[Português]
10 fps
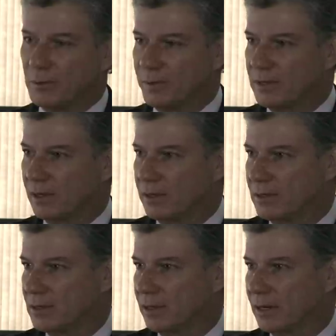de
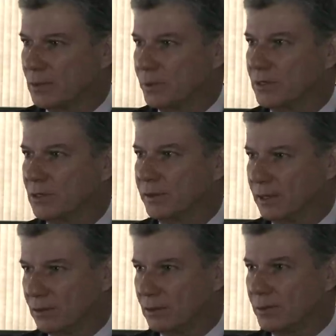especialistas estará à disposição
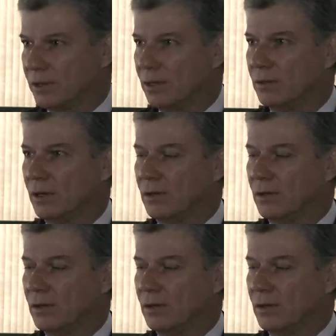aqui no tribunal,